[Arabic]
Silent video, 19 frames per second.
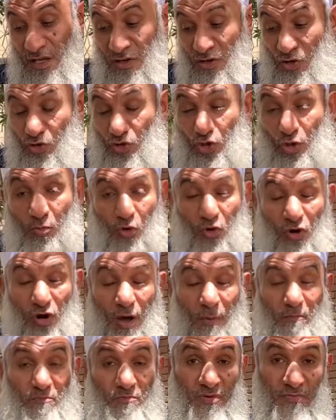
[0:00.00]
يغضبوا
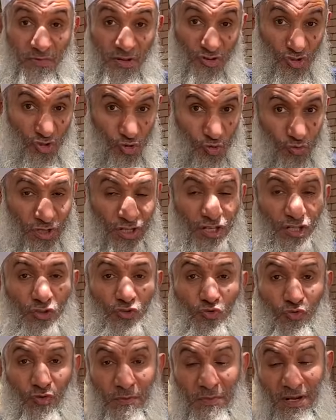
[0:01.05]
الرب من الصويت
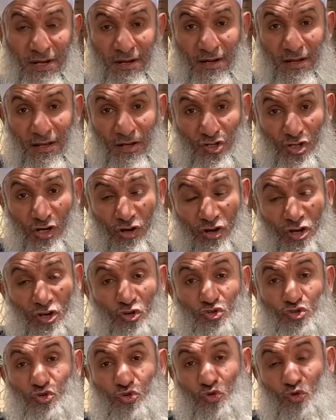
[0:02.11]
ومن شق
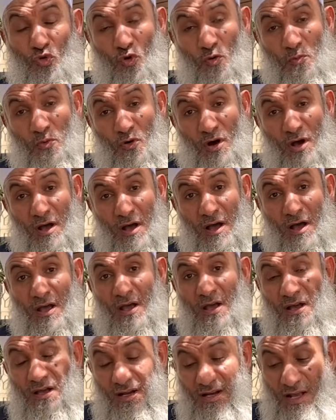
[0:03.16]
الجيوب
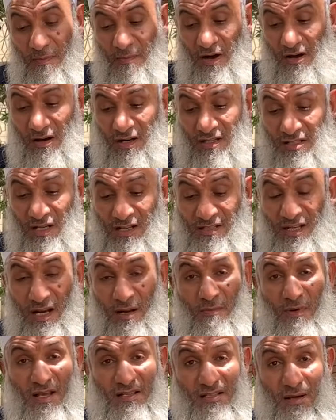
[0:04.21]
وكما قال صلى الله
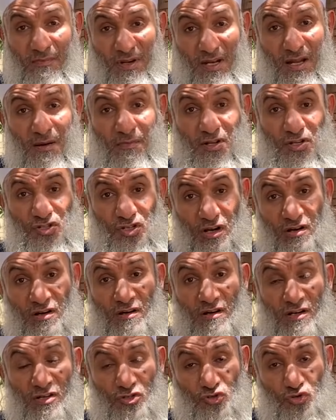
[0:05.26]
عليه وسلم ليس منا من
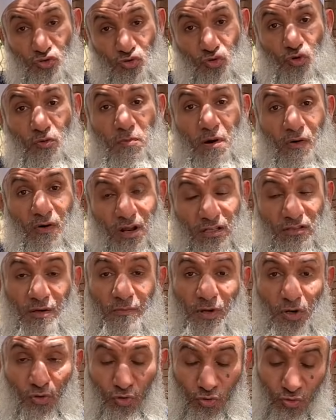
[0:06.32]
شق الجيوب
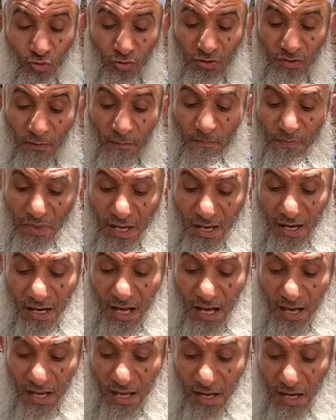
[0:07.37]
ولطم الخدود
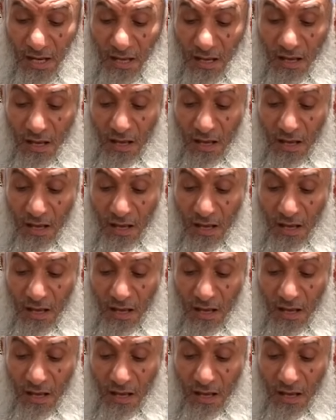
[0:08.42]
الى اخره